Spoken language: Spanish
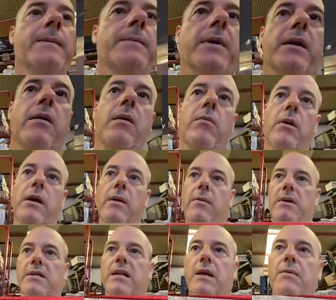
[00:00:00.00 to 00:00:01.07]
Pero vamos, que
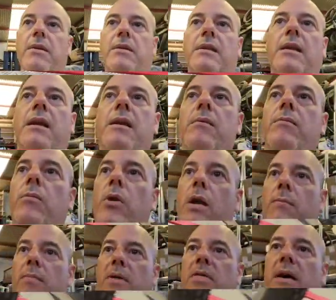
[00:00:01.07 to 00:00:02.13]
básicamente voy a
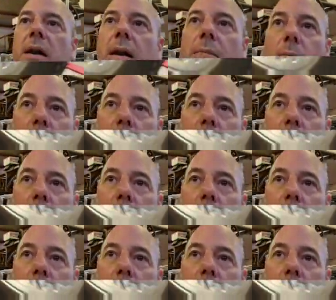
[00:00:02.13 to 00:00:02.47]
empezar, a,